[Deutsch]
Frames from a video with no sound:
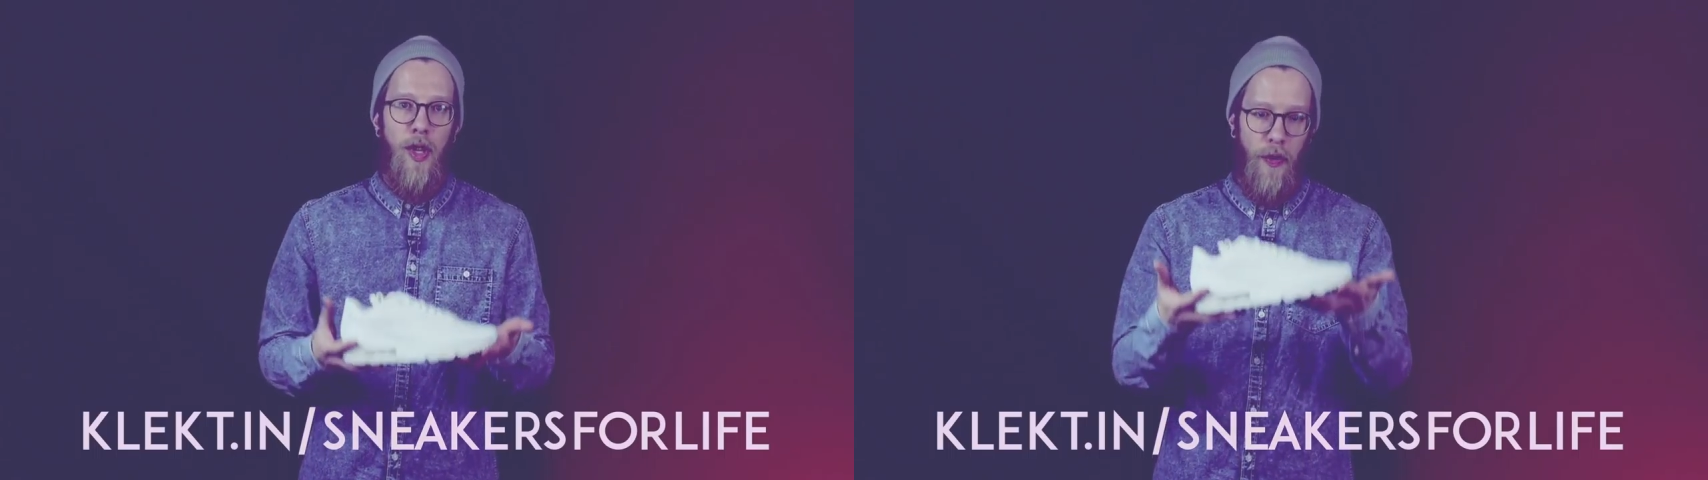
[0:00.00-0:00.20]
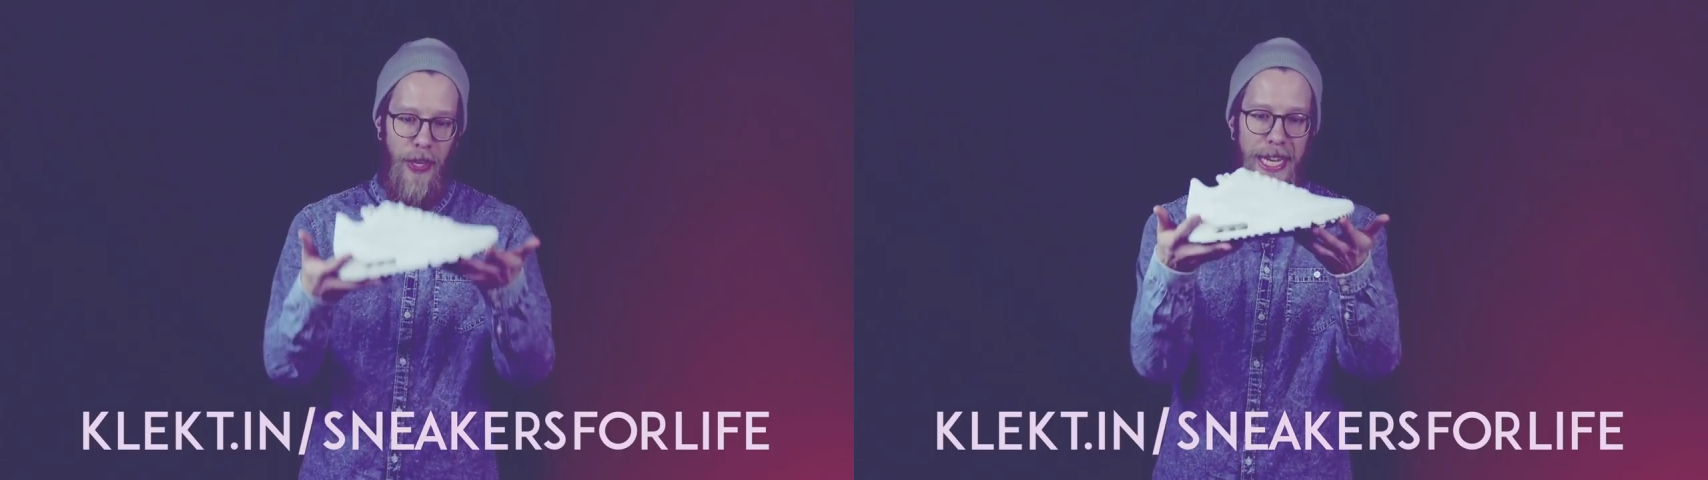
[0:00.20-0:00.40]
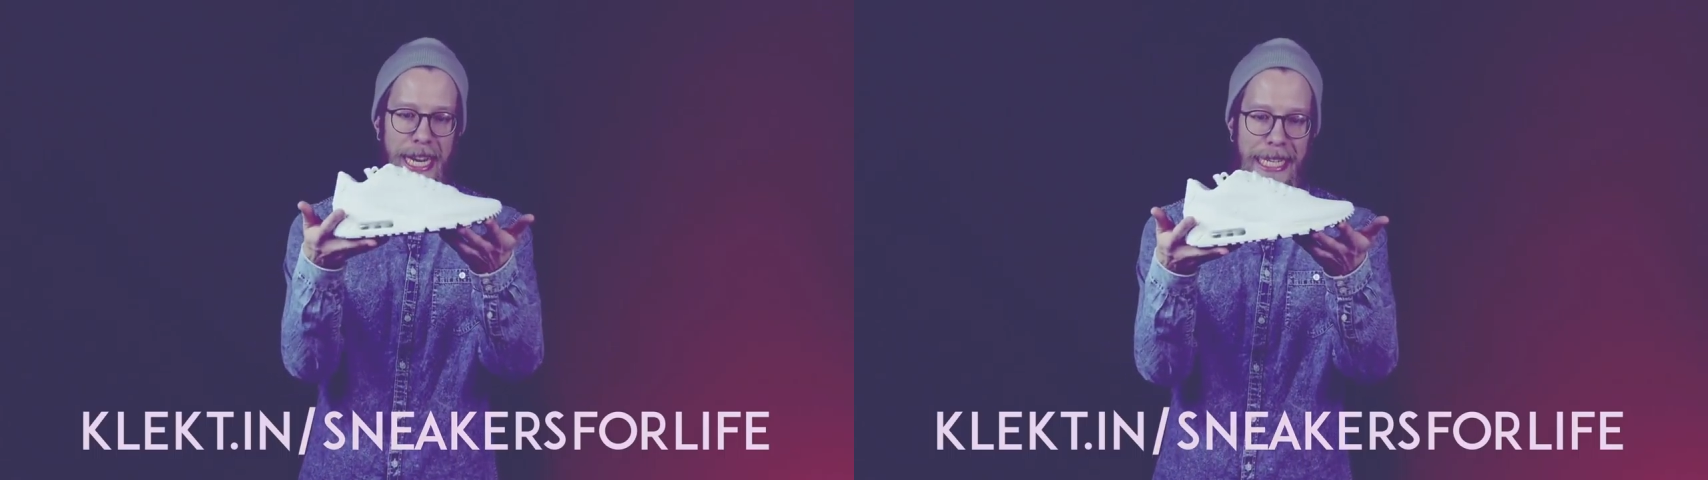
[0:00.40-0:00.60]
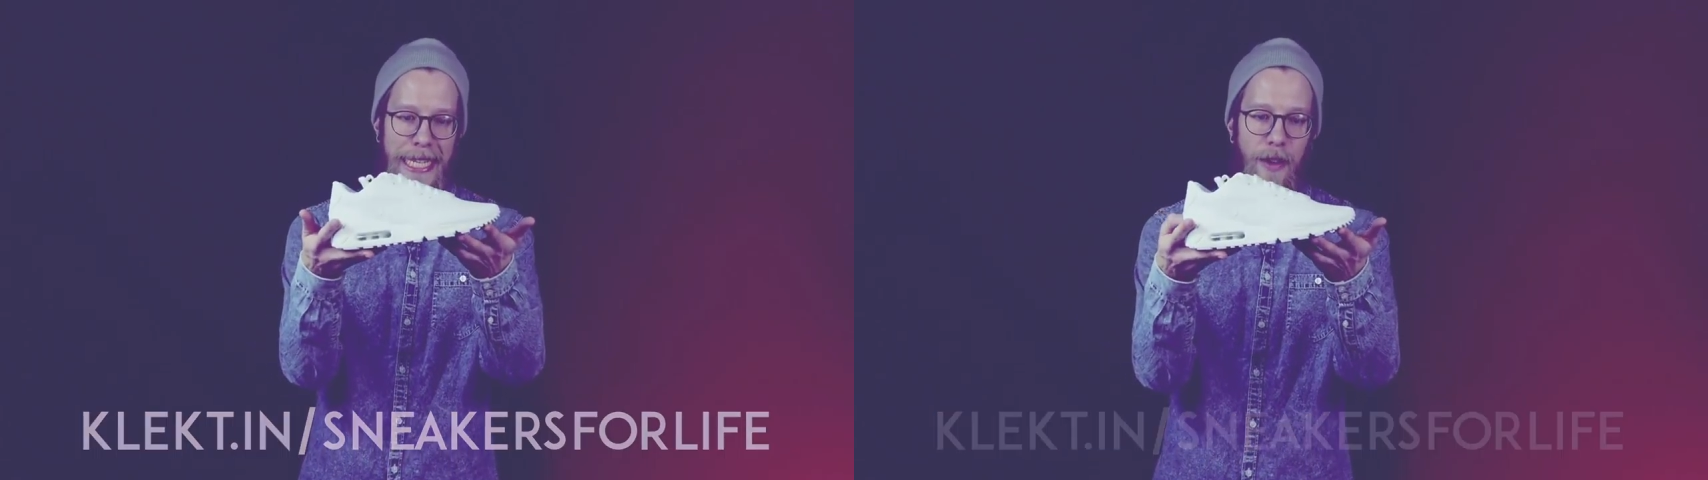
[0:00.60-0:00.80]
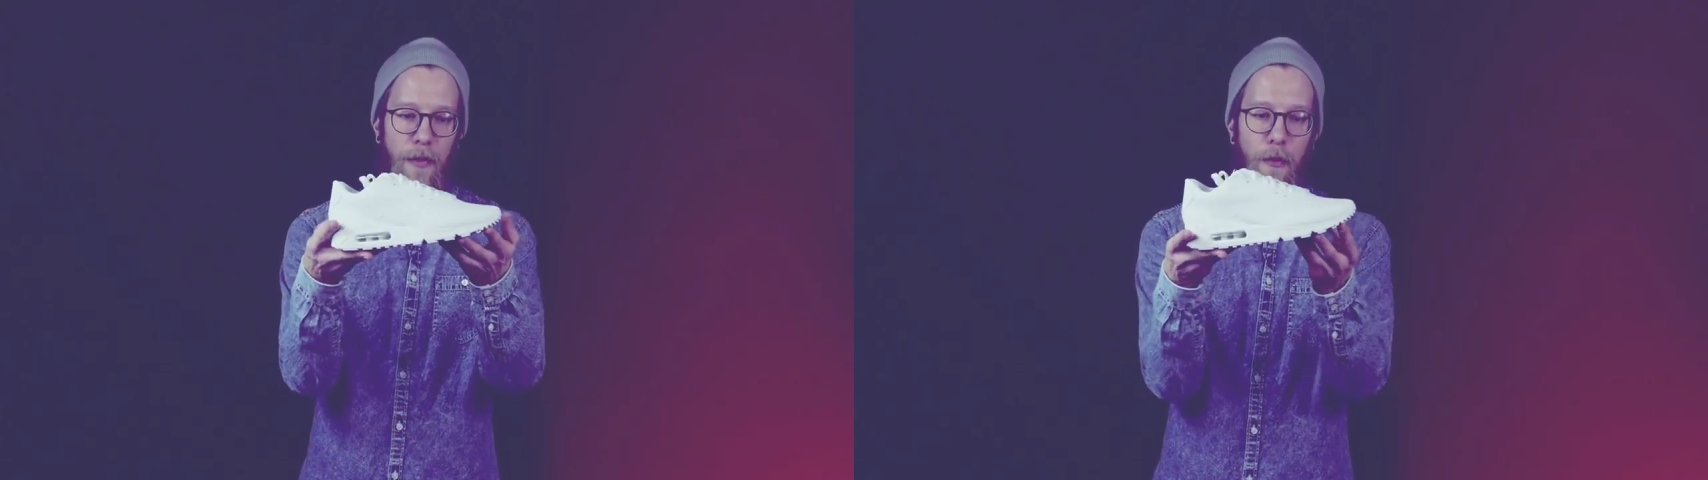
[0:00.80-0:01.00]
sowie
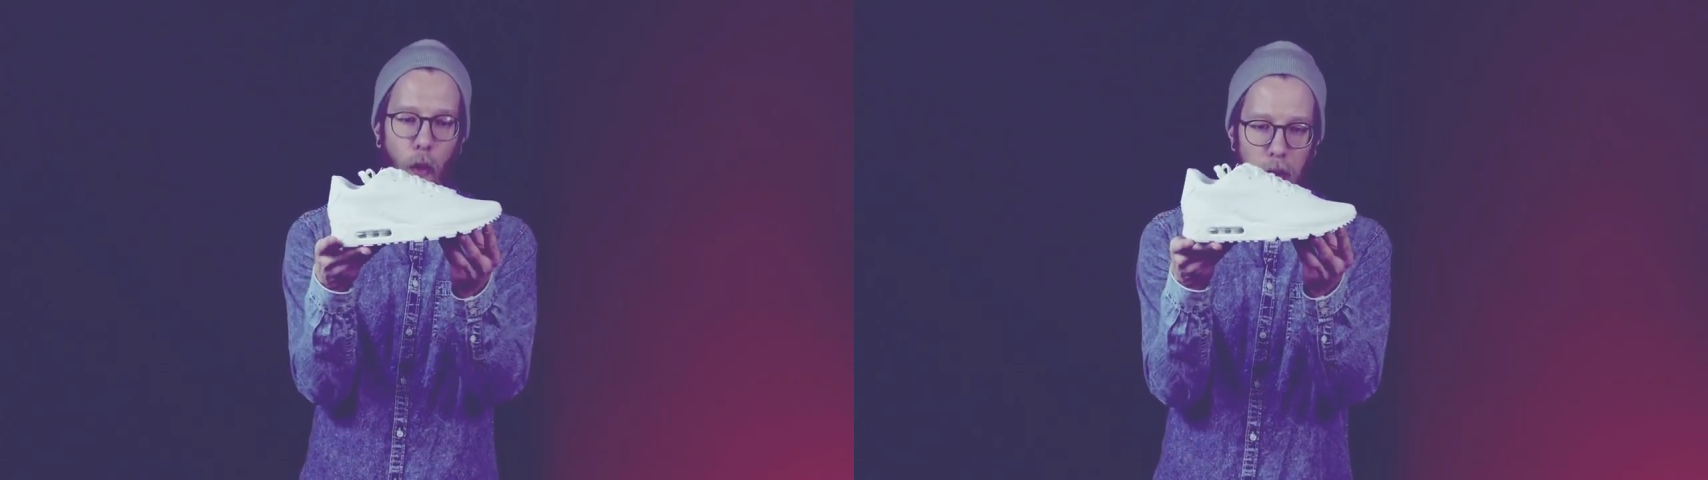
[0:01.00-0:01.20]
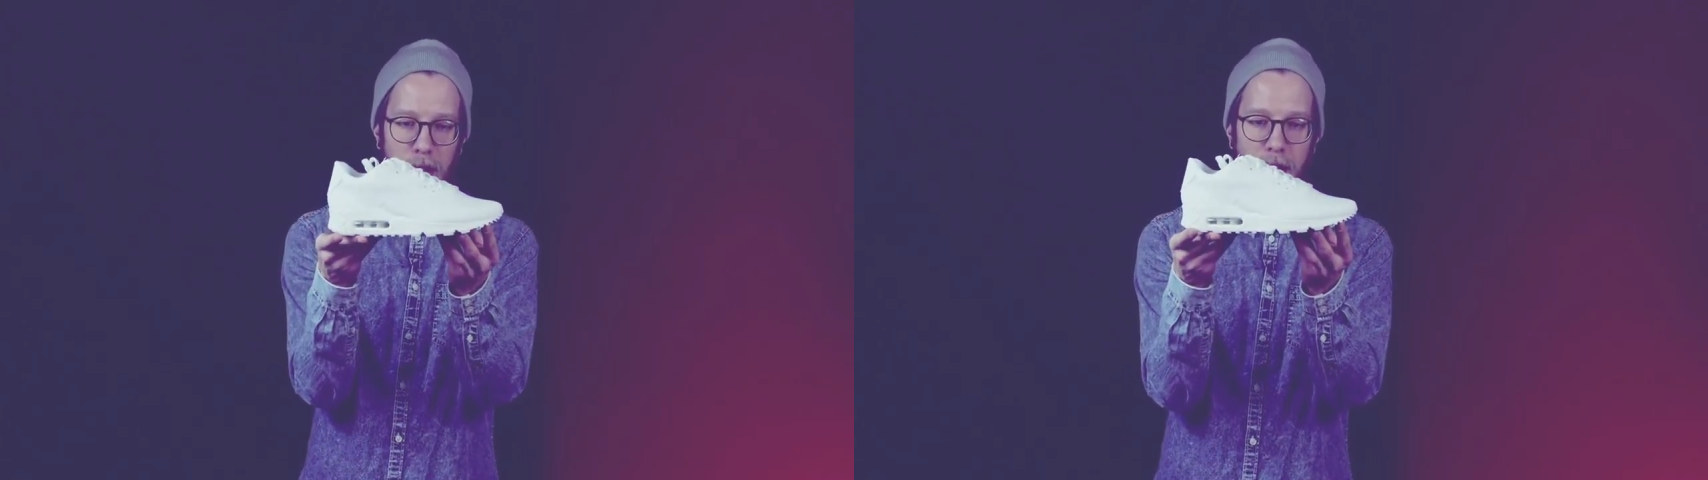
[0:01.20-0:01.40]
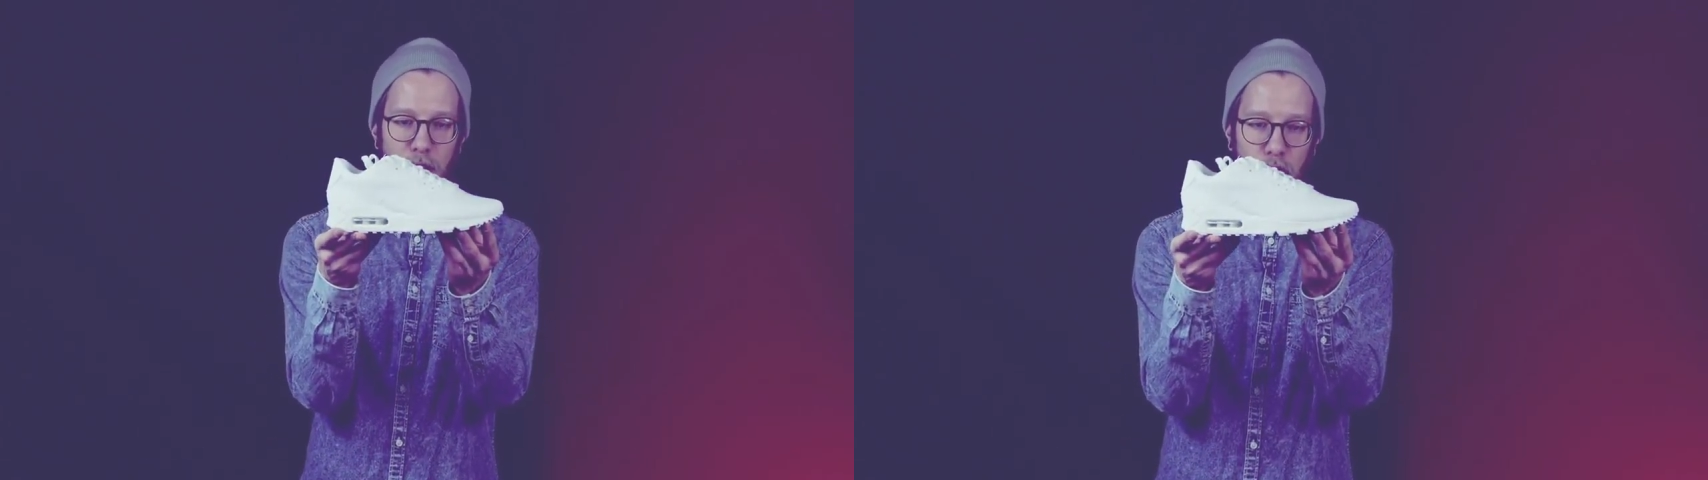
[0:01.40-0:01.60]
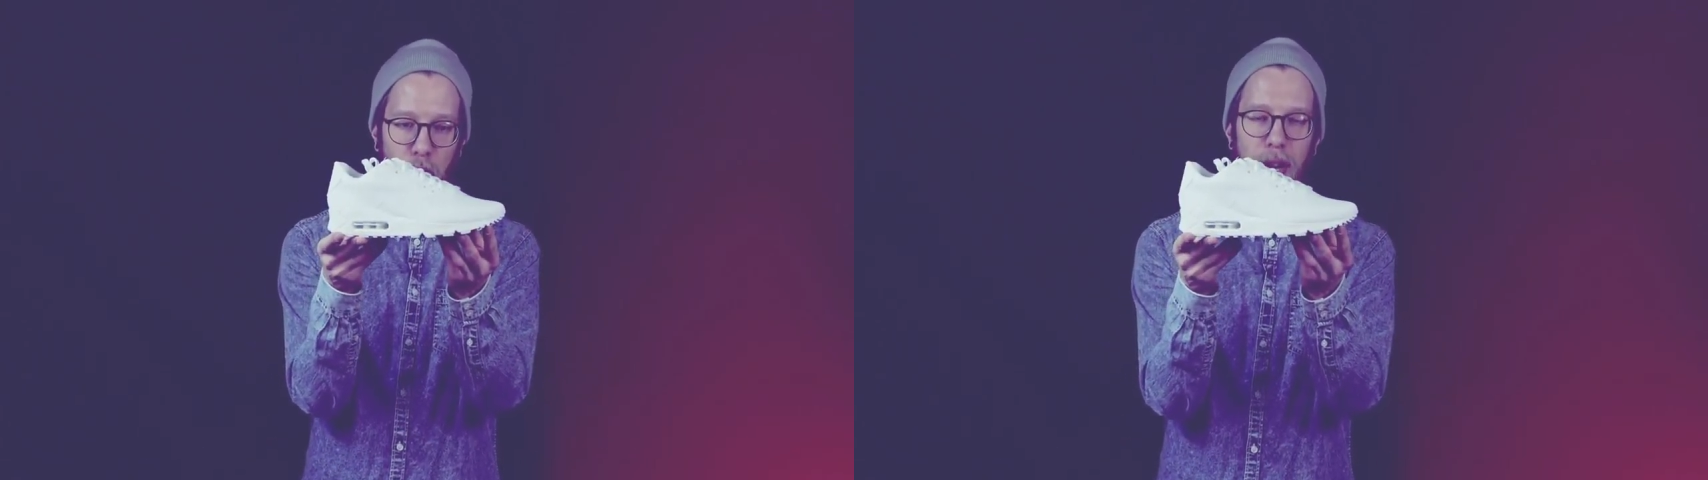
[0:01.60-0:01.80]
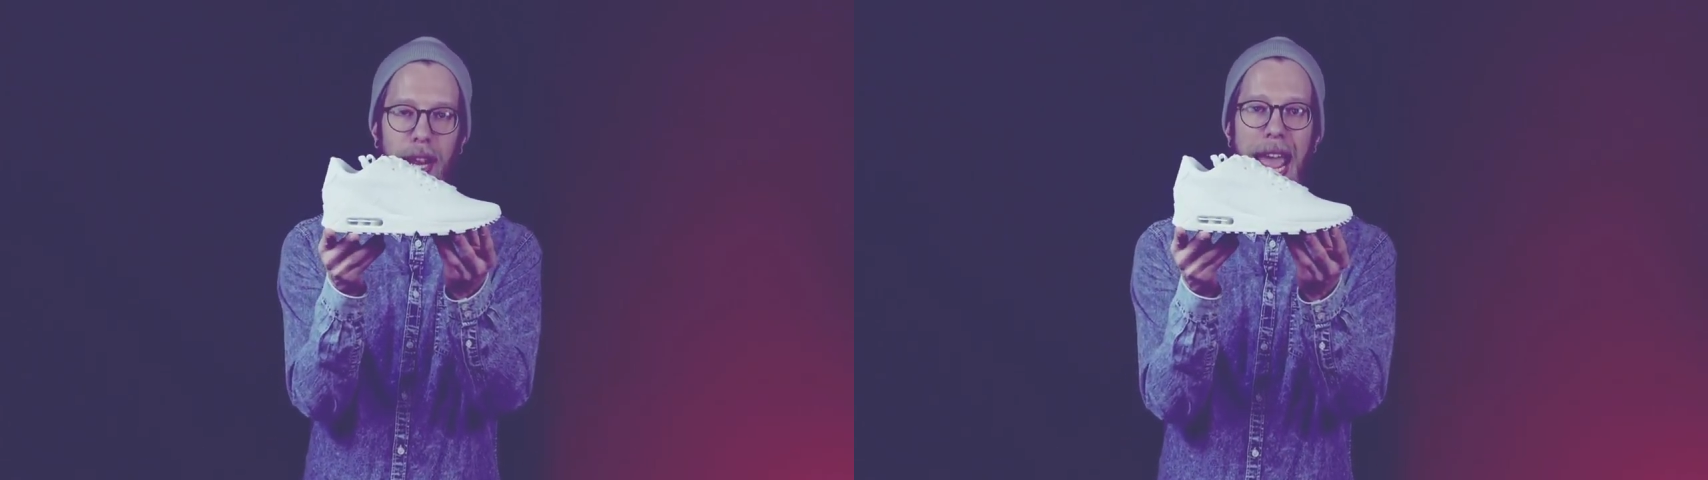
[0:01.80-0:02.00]
diesen
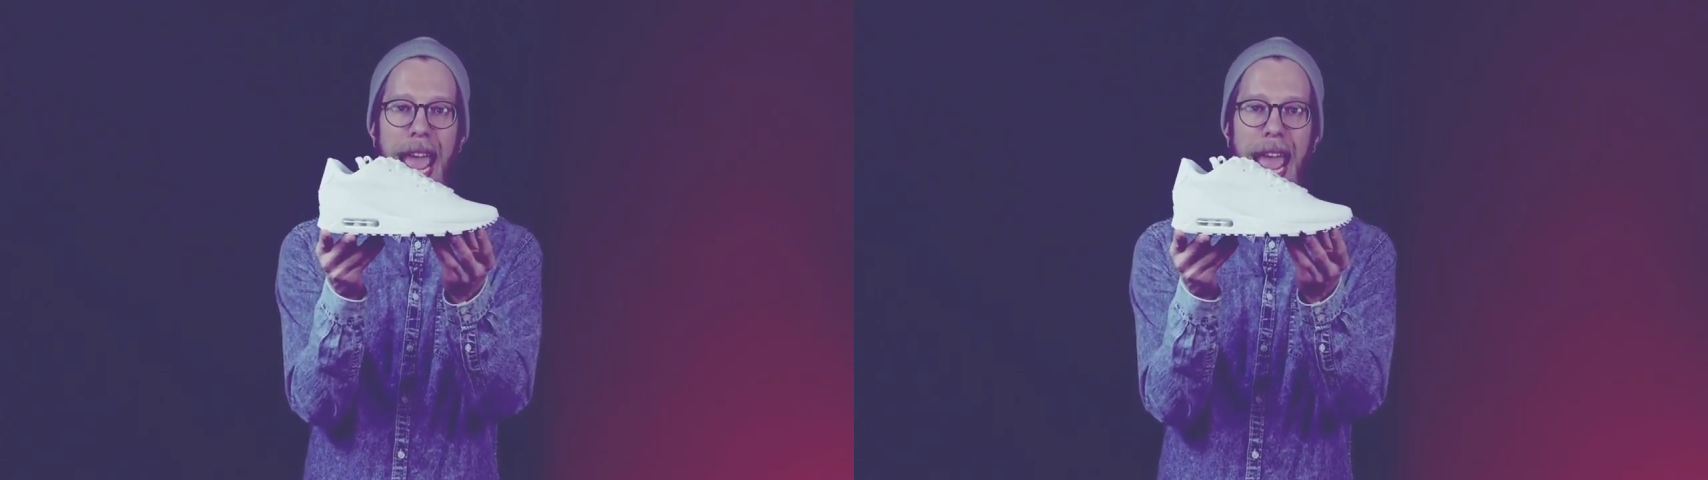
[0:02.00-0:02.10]
wunderschönen